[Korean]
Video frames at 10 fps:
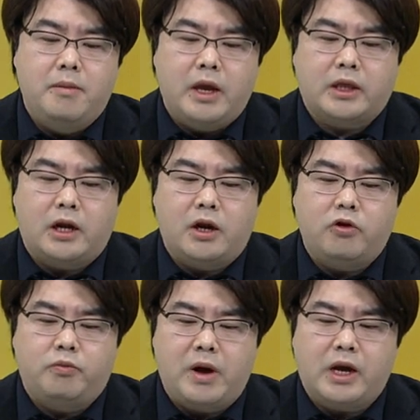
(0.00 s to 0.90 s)
100달러에
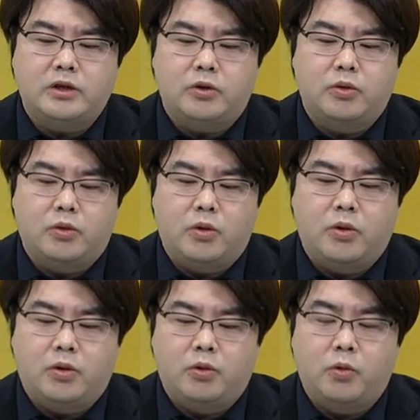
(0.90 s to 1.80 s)
육박할
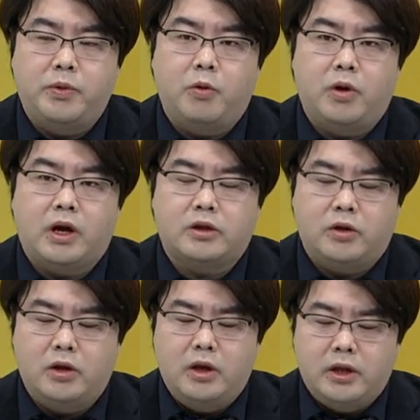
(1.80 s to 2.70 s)
정도로 높이
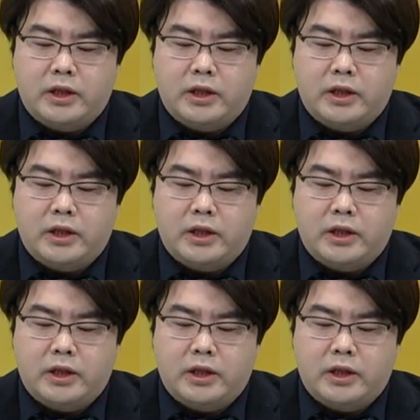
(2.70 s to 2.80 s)
올라갔던